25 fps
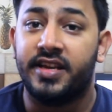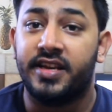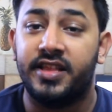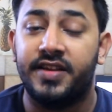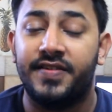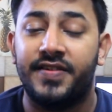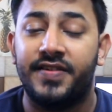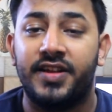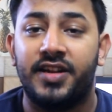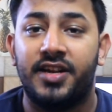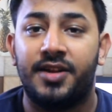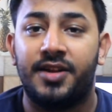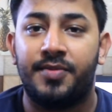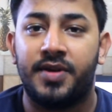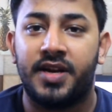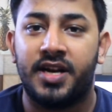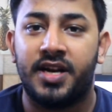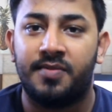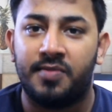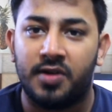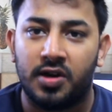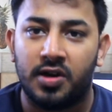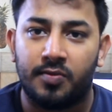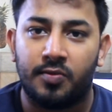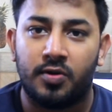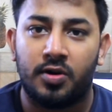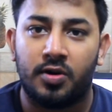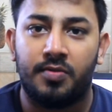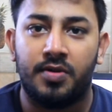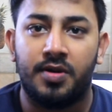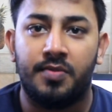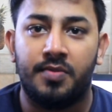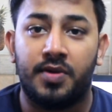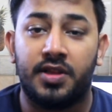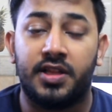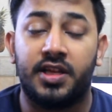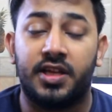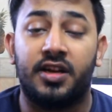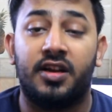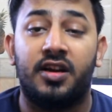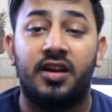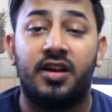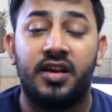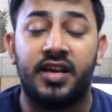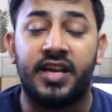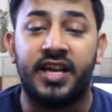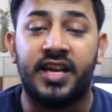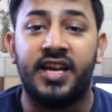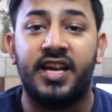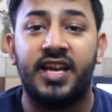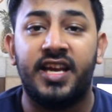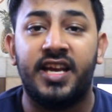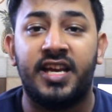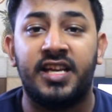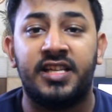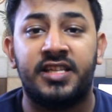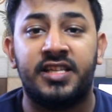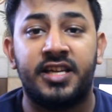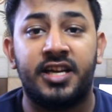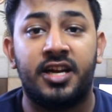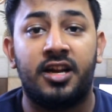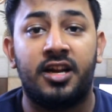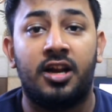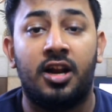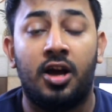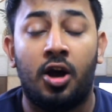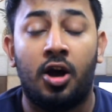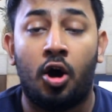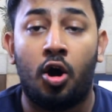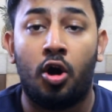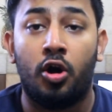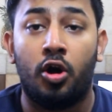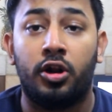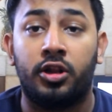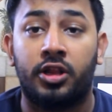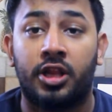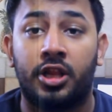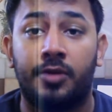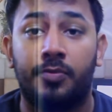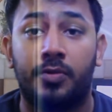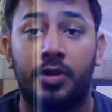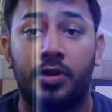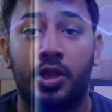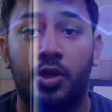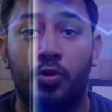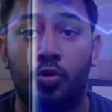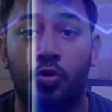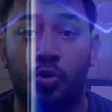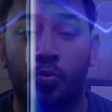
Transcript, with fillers: இந்த வீடியோவில் நம்ம என்ன பார்க்க போகிறோம் அப்படின்னு பார்த்தீங்கன்னா இன்றைக்கி சைனாவில் ஹானர் தரப்பு வந்து